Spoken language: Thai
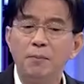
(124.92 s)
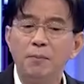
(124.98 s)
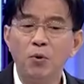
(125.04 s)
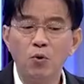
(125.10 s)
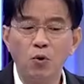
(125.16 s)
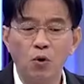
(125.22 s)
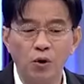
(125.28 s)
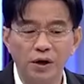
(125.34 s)

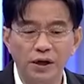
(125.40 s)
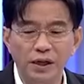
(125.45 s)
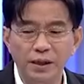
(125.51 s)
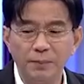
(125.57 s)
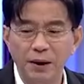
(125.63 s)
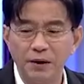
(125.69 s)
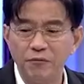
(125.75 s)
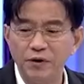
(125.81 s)
ผู้คน
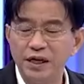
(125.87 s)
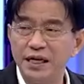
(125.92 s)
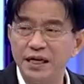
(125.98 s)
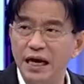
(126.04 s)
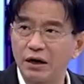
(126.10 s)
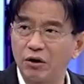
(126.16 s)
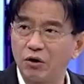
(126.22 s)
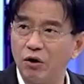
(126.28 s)
ที่เป็นวิท
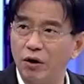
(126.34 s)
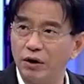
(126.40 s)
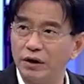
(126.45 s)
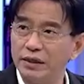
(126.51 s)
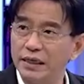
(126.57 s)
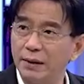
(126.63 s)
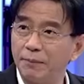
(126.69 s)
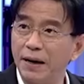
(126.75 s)
ยากร
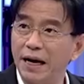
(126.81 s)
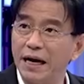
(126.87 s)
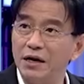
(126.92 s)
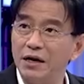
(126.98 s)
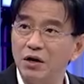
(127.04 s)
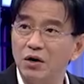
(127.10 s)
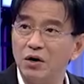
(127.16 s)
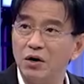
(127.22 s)
จากภาย
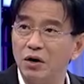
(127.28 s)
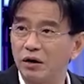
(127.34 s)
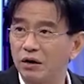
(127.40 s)
นอก